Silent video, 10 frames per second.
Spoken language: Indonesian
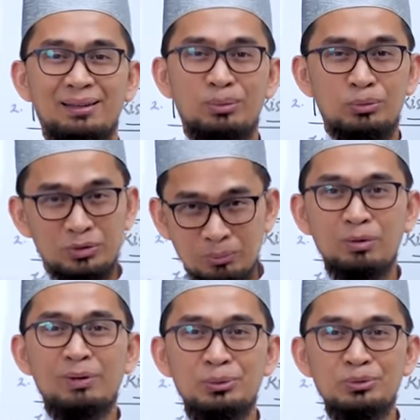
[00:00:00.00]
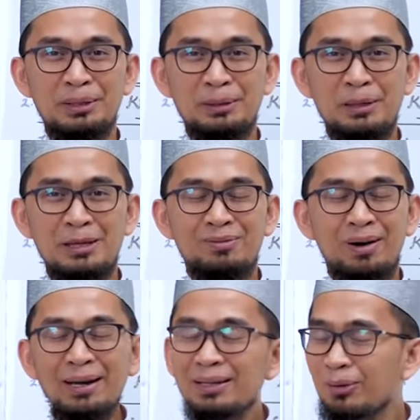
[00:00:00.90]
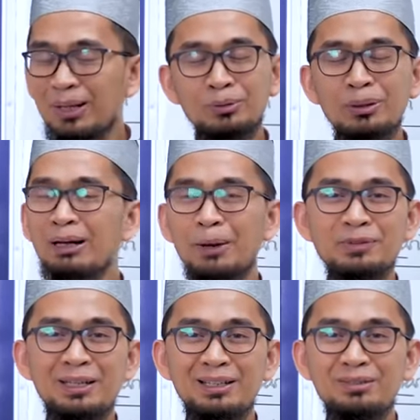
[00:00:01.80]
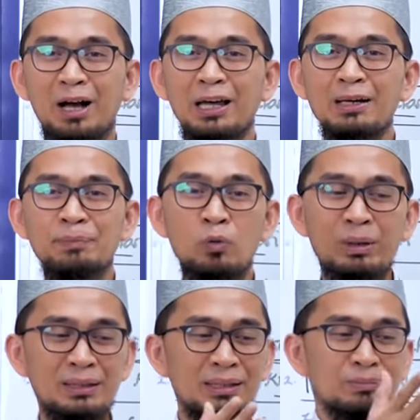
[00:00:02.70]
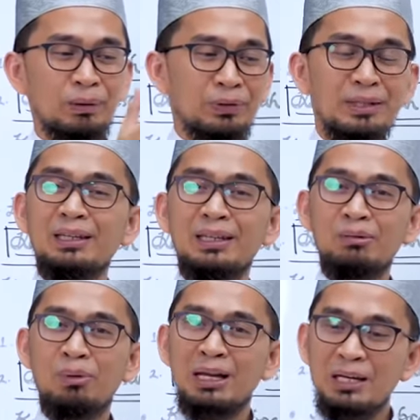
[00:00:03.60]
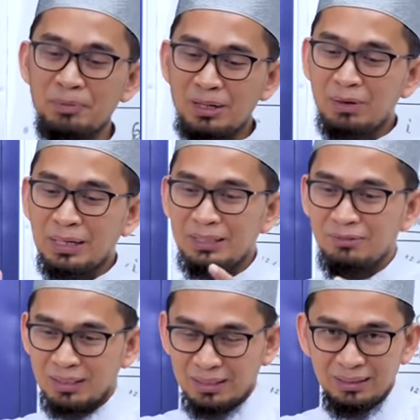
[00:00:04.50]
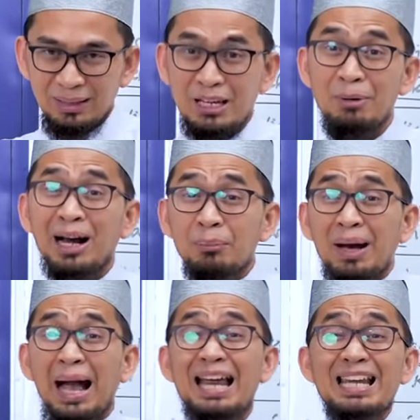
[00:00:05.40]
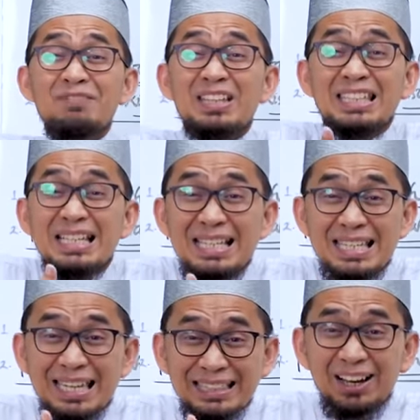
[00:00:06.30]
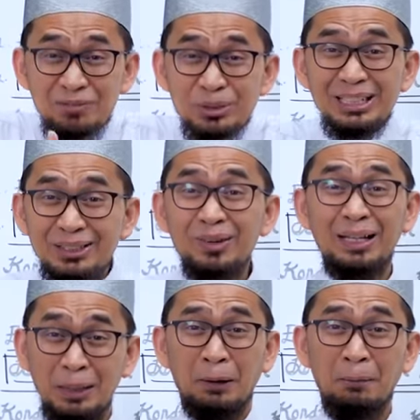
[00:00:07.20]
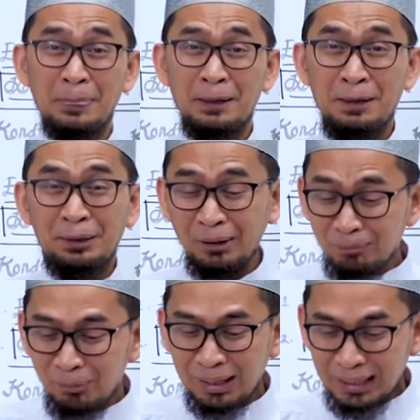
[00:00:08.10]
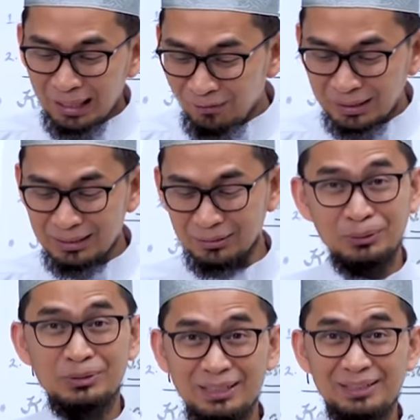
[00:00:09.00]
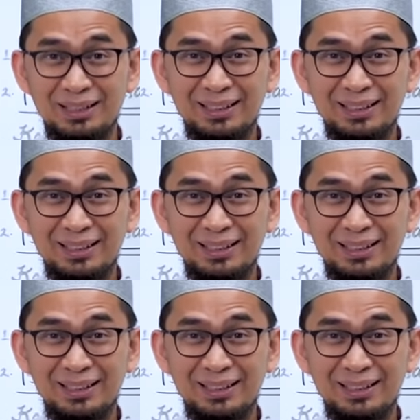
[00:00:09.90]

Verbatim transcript: untuk semua manusia. Makanya di Quran itu lengkap sekali menghadapi umat ini seperti ini, menghadapi yang begini begini, bahkan menghadapi diri kita pun itu ada. Yang pemarah begini solusinya,